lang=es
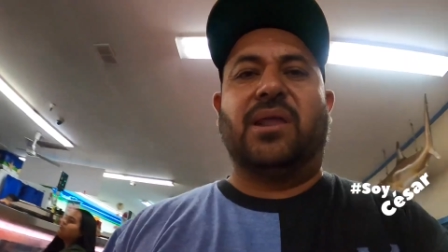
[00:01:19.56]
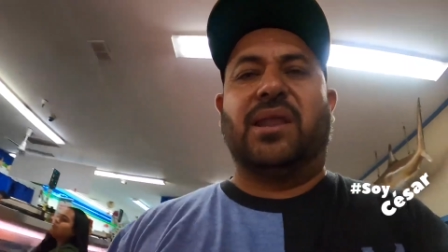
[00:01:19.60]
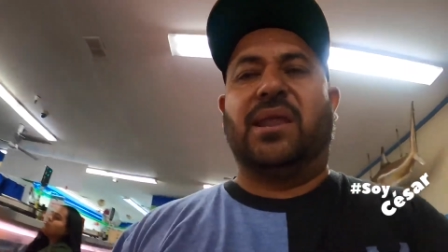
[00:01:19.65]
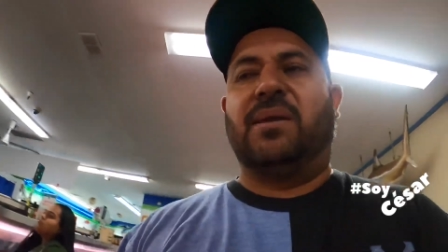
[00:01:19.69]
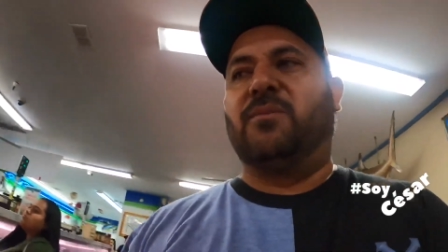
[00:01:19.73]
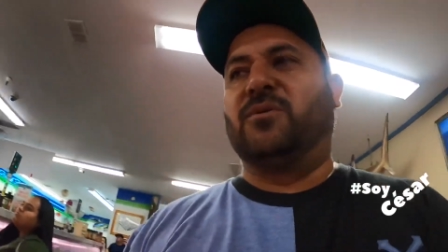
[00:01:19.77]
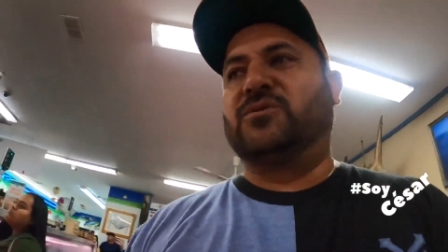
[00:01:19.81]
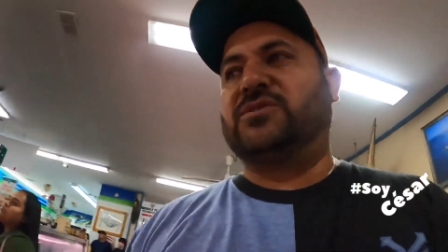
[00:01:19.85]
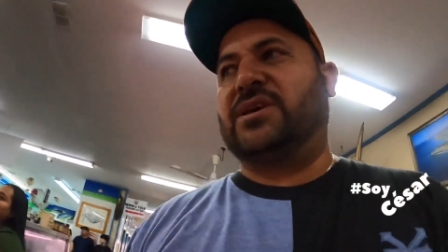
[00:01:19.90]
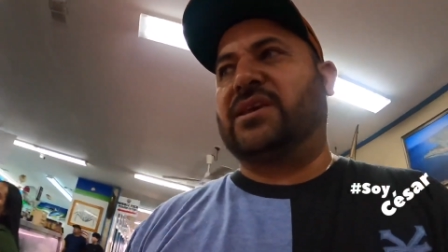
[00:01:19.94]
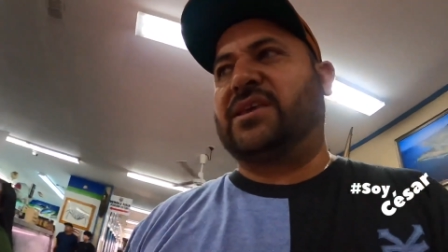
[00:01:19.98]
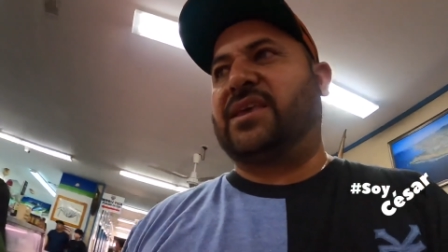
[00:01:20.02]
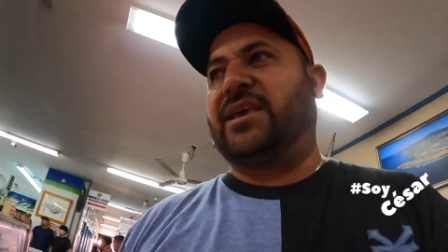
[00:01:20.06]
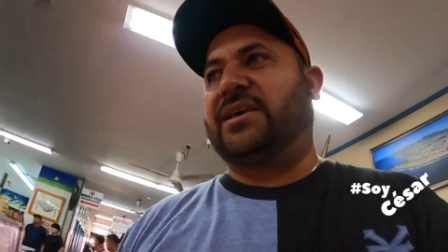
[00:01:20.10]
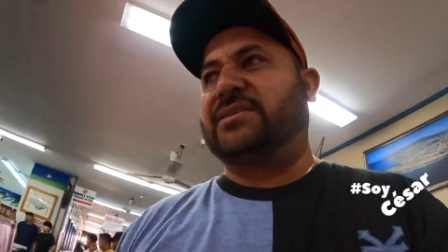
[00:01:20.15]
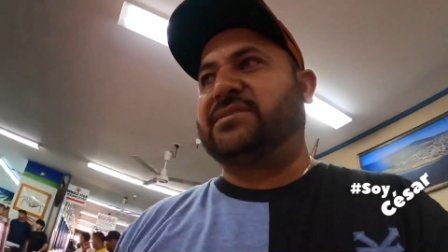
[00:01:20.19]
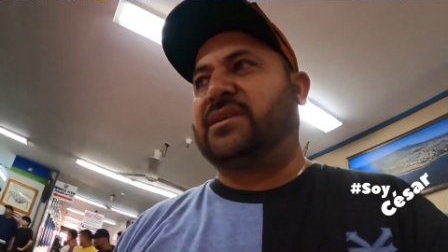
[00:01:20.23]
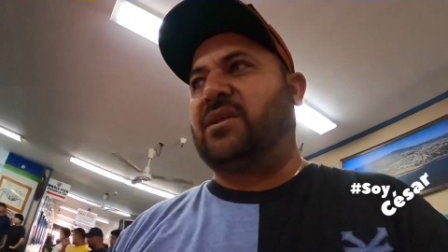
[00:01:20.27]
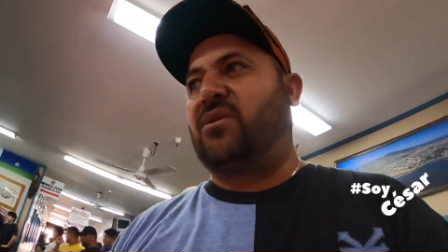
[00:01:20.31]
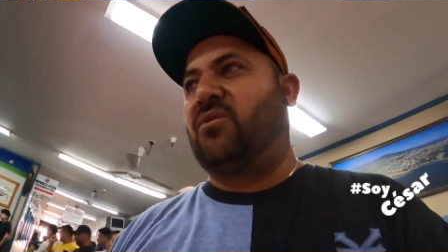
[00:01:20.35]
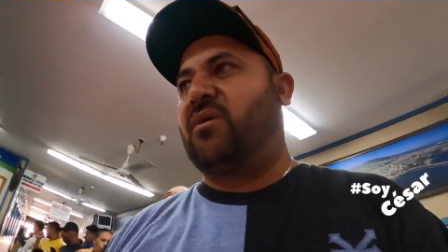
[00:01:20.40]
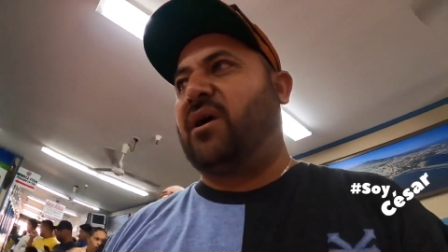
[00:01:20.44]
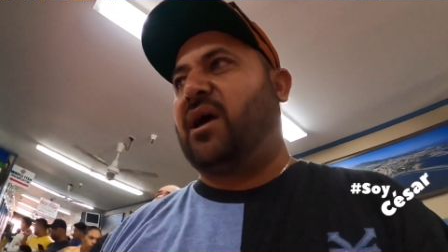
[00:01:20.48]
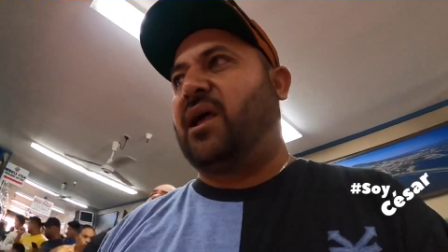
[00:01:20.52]
venimos aquí a
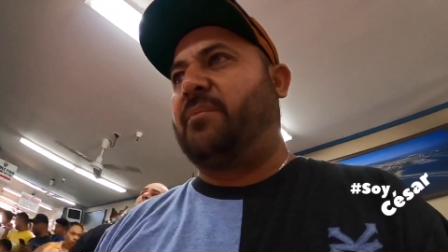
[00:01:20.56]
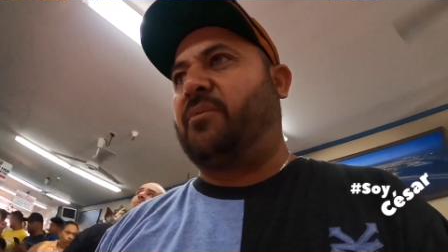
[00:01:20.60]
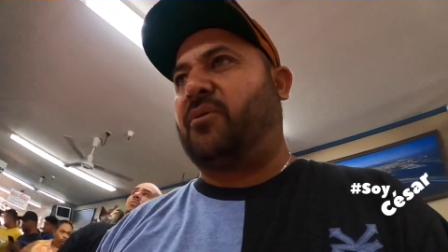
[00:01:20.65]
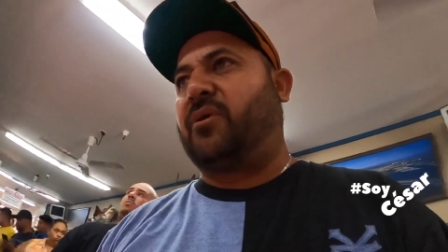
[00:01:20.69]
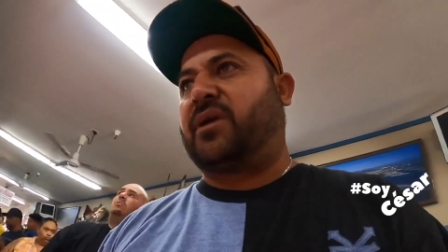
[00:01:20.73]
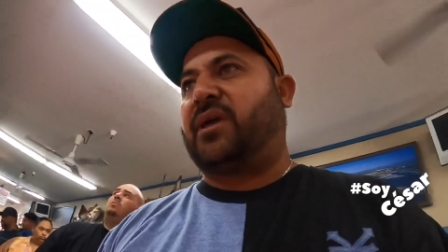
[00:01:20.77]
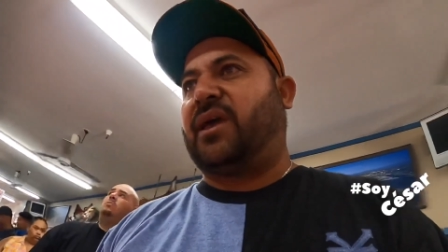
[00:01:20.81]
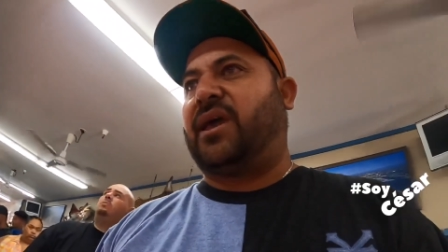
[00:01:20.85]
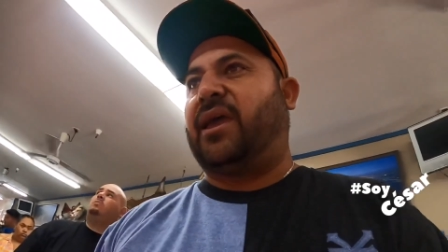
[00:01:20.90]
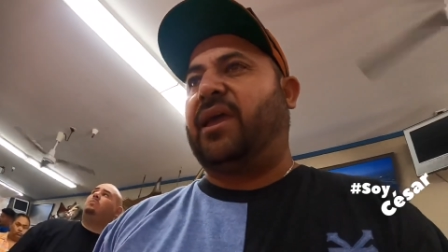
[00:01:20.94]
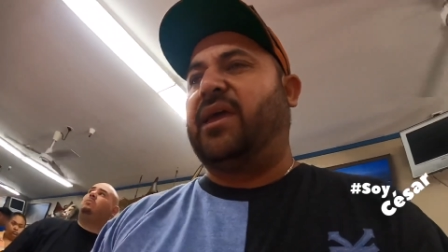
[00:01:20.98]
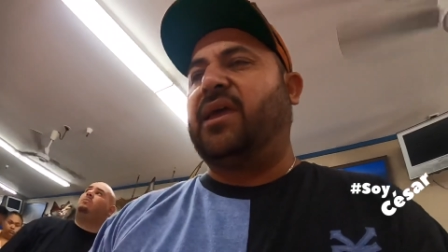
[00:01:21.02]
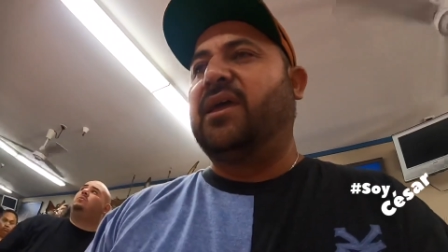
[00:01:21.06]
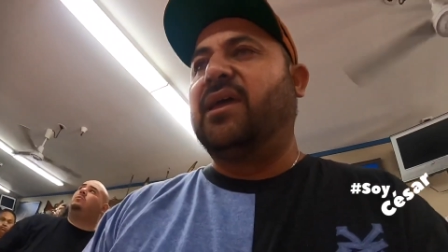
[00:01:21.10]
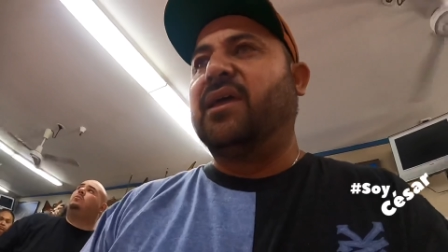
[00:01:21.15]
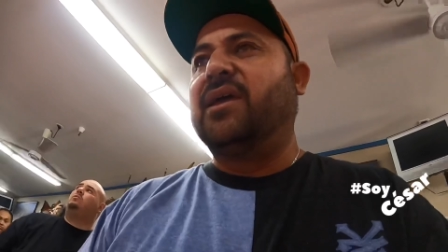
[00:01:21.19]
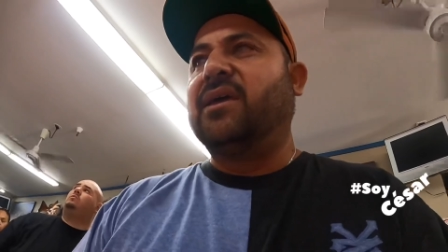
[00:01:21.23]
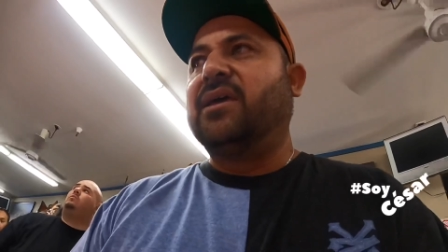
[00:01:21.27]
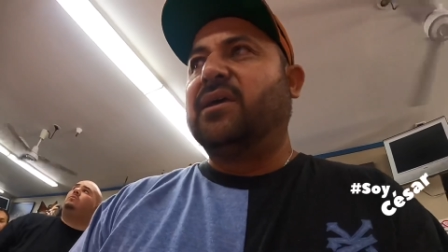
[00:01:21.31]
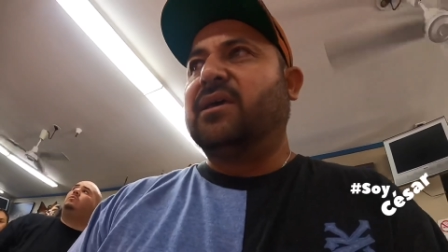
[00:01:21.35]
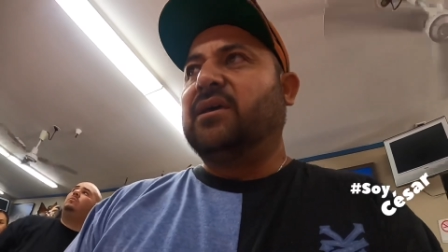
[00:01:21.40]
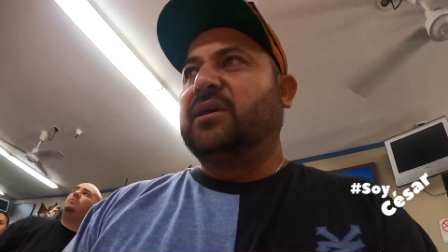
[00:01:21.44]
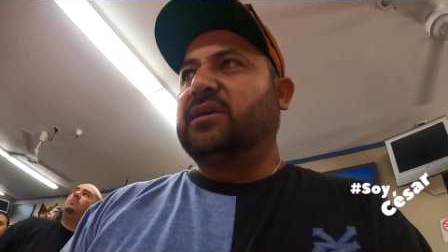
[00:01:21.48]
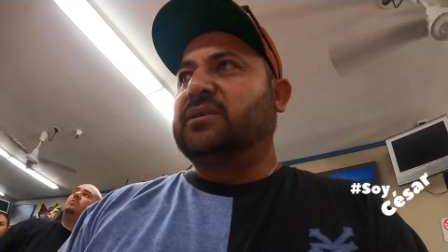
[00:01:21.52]
este lugar porque
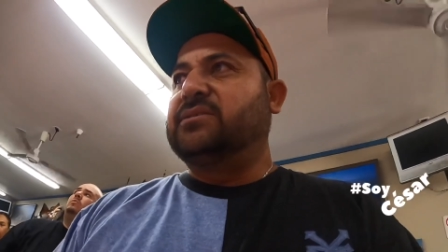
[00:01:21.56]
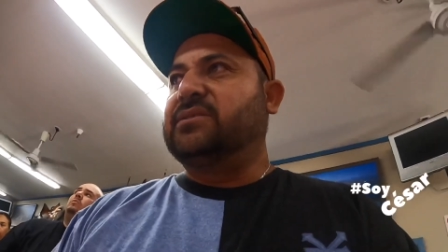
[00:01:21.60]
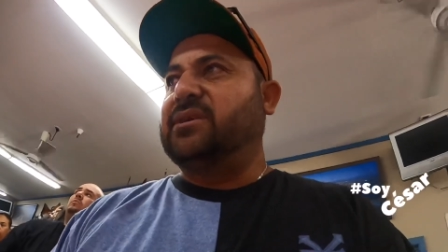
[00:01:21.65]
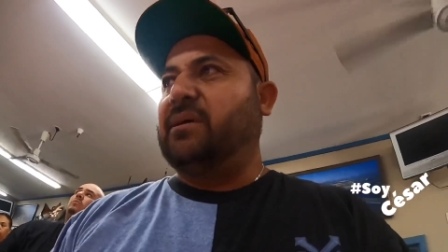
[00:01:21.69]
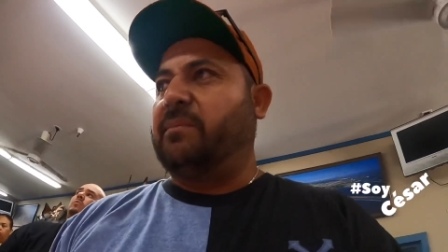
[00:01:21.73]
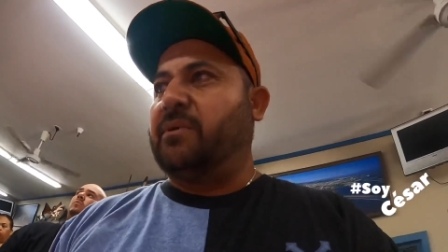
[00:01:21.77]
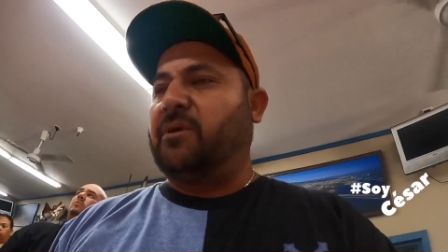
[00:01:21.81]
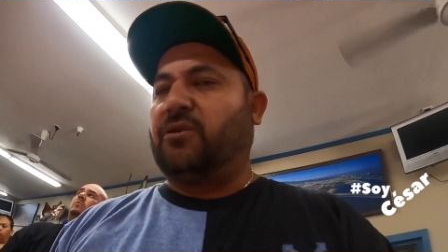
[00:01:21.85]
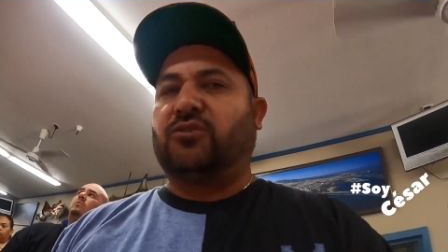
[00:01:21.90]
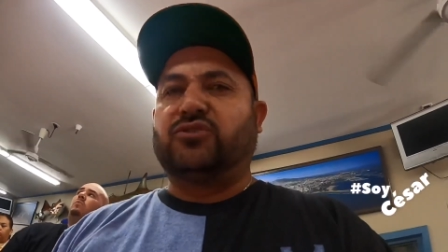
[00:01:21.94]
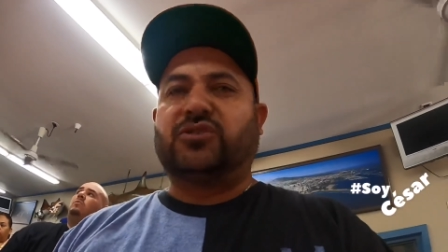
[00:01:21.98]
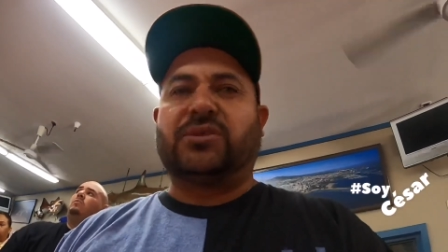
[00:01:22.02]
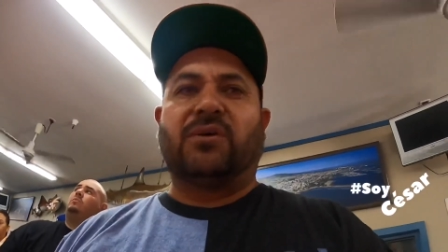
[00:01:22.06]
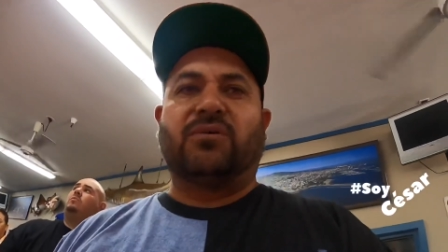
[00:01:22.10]
siempre nos